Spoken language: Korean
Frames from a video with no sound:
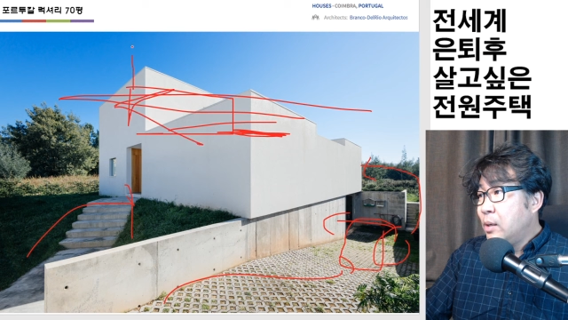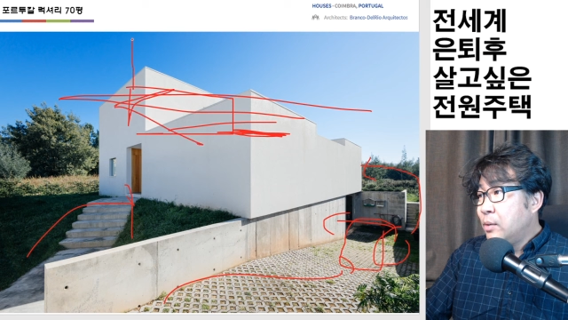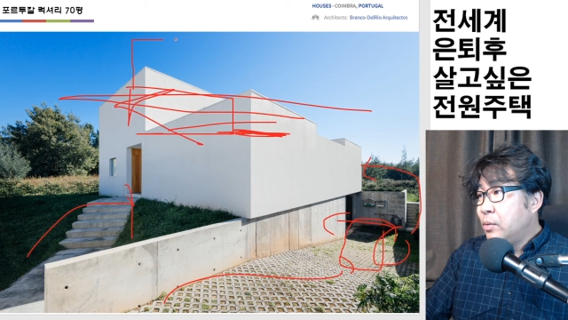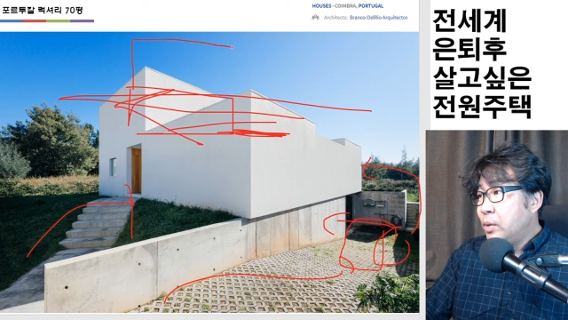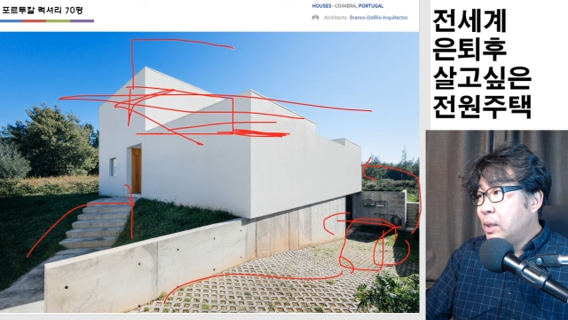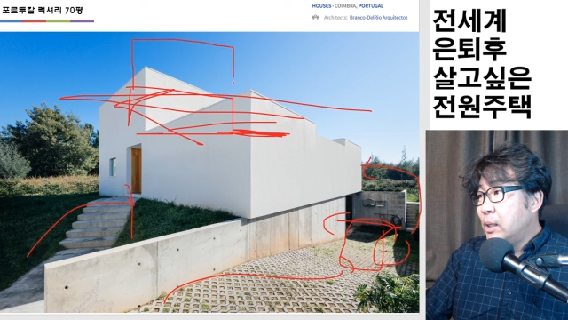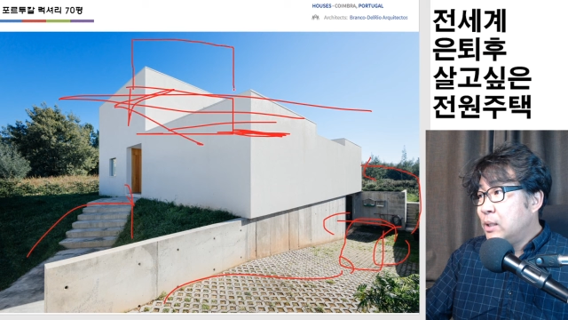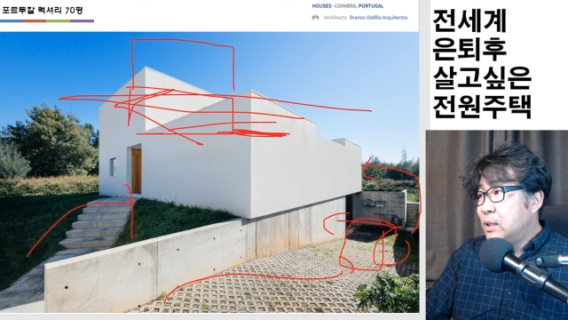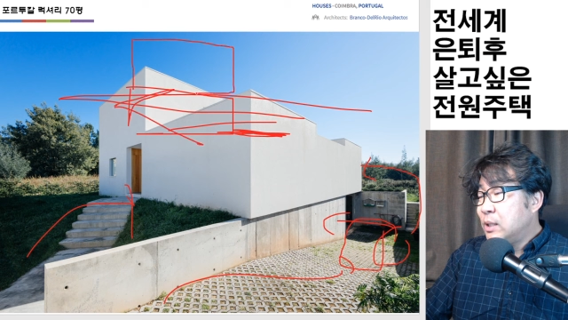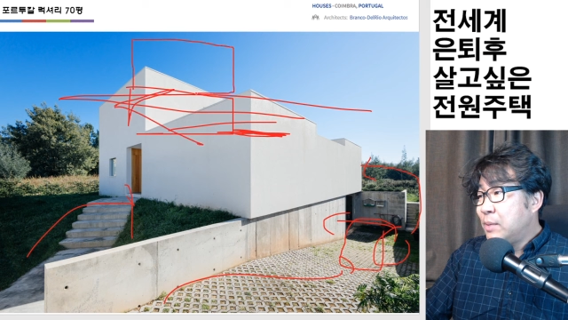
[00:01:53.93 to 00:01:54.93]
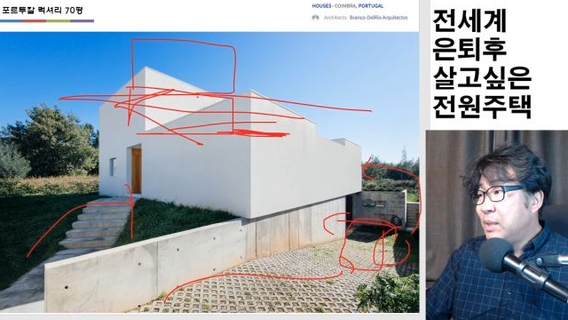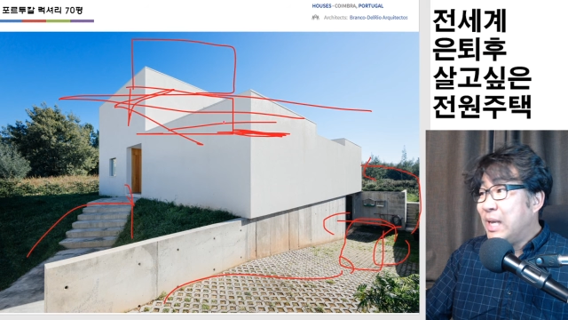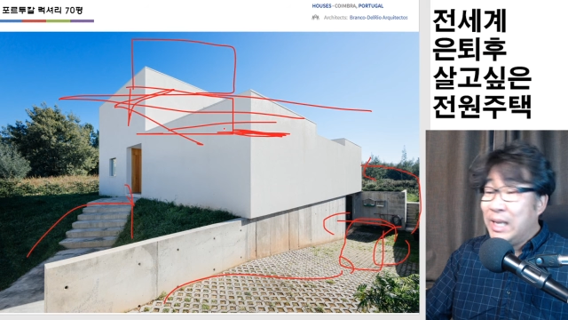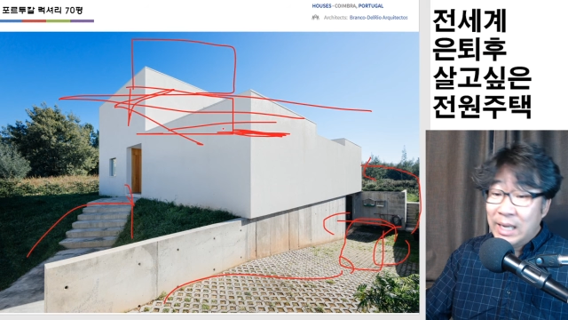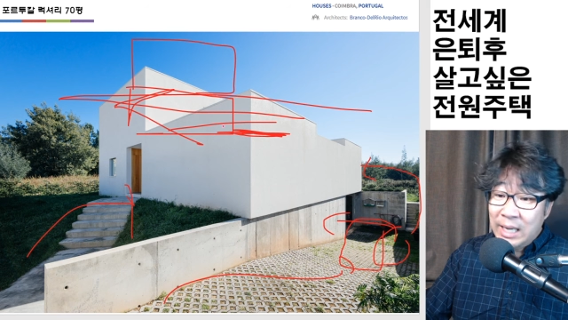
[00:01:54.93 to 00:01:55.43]
여기다 1층을 하면
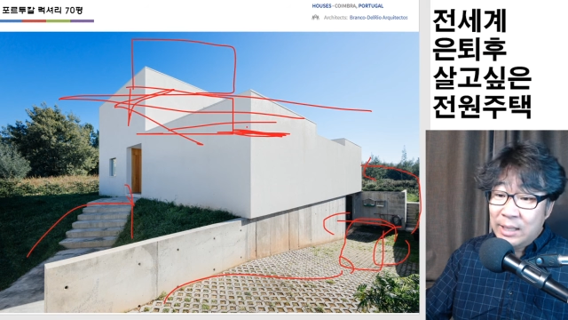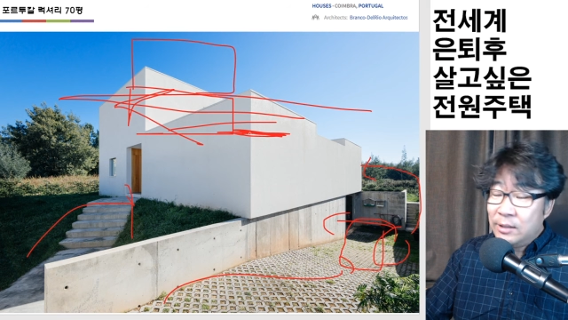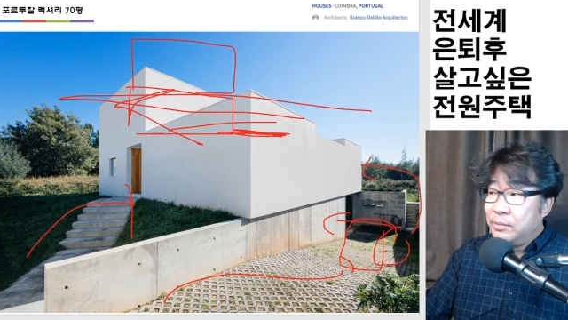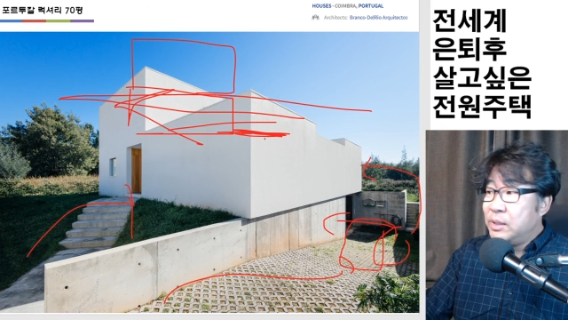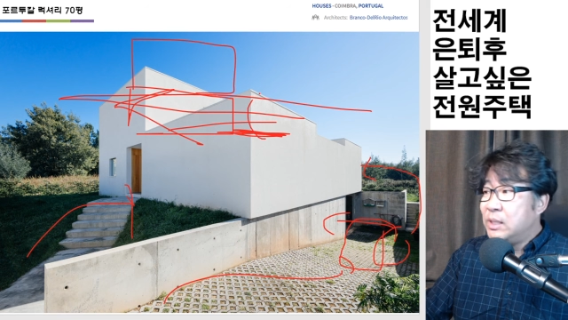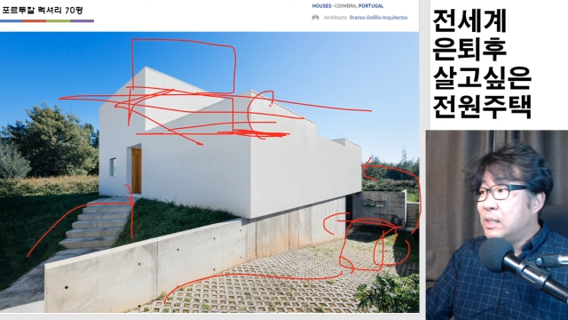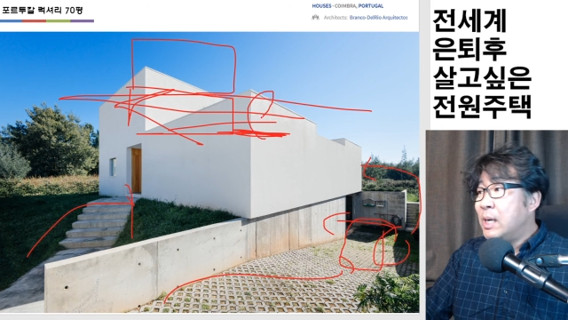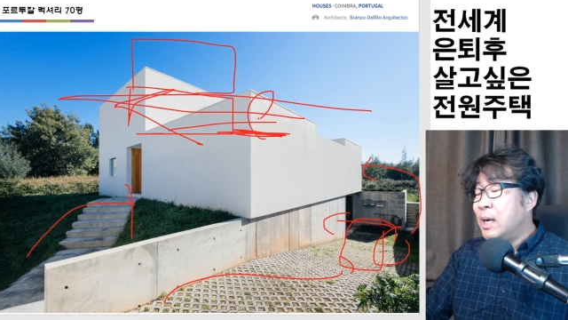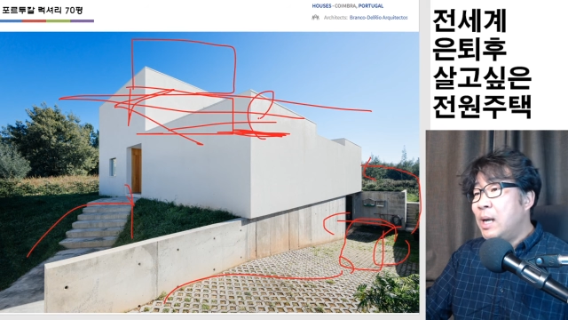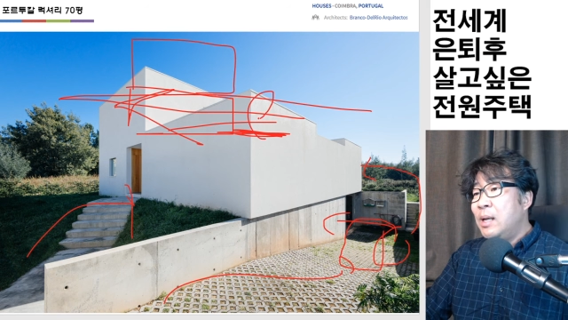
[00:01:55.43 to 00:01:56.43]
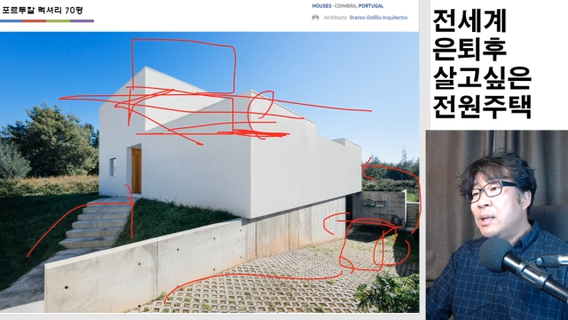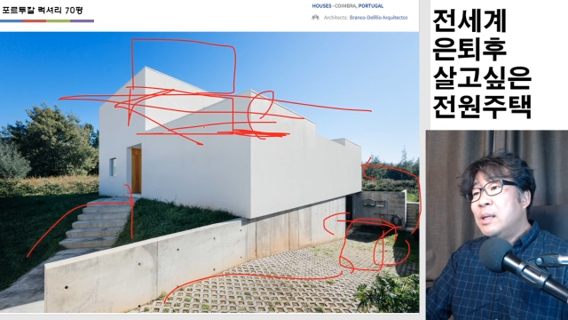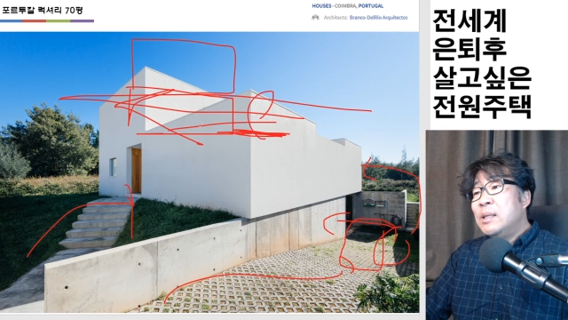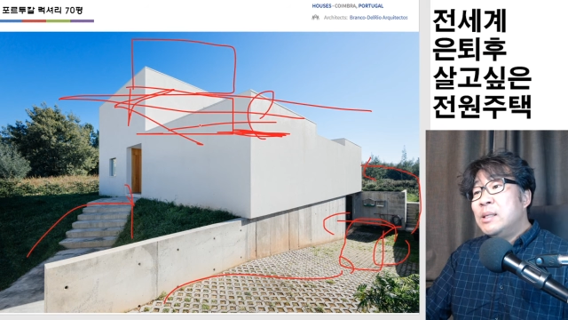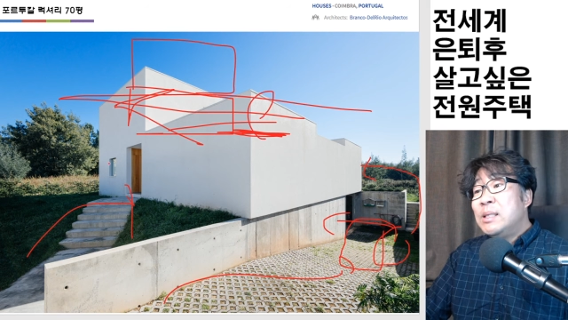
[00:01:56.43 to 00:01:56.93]
되니까 그러면 지하가
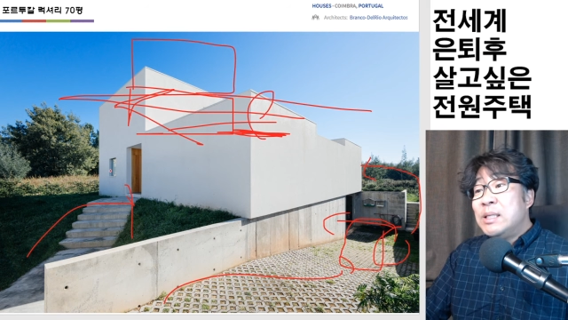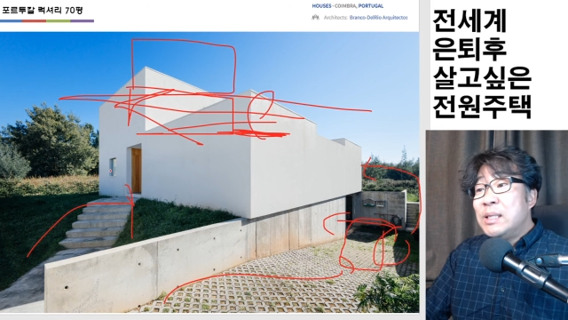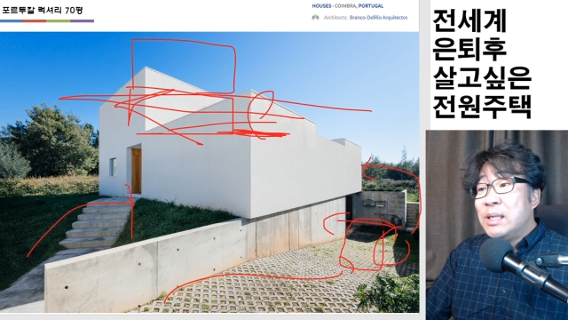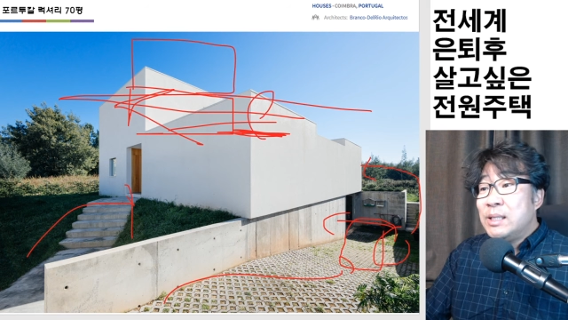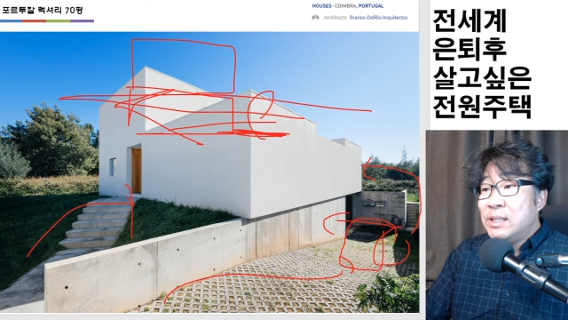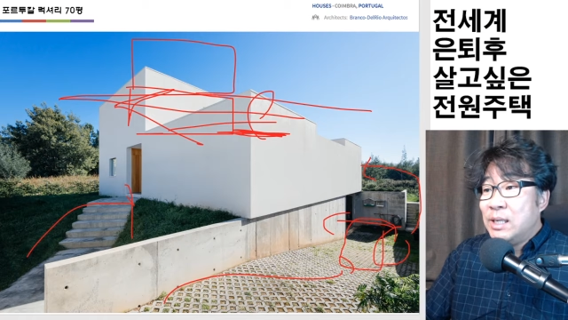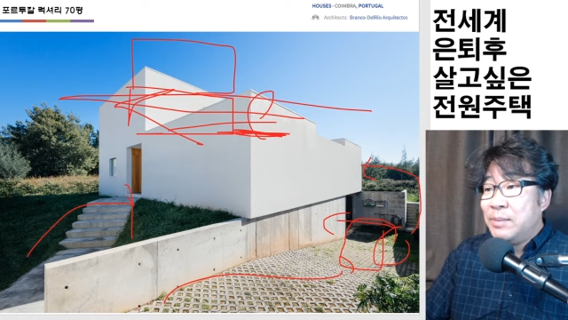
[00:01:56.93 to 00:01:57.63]
1층 같은 지하를